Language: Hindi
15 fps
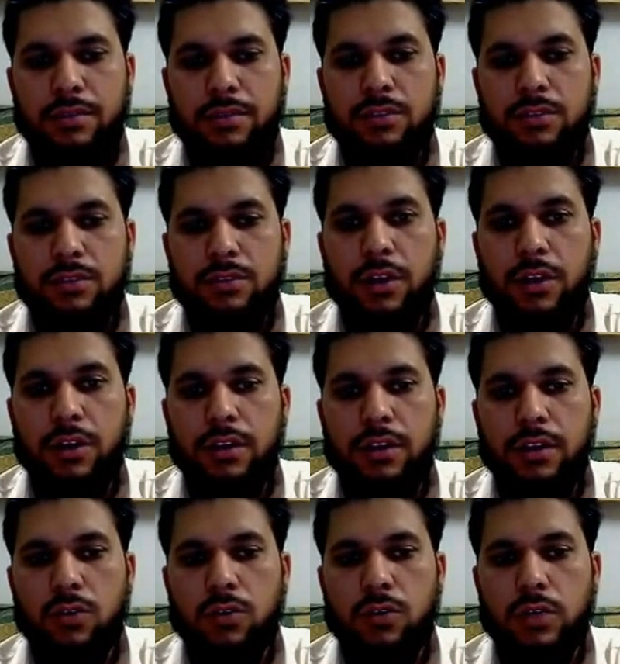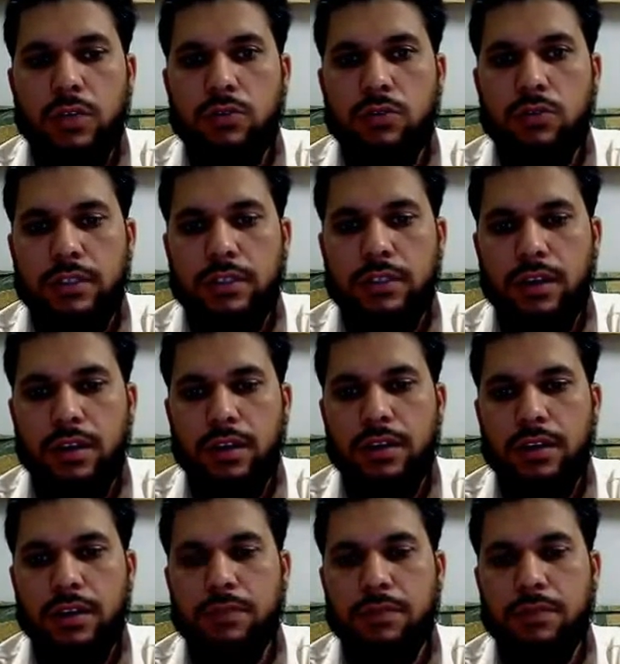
जॉरिन ओएस को इंस्टॉल करना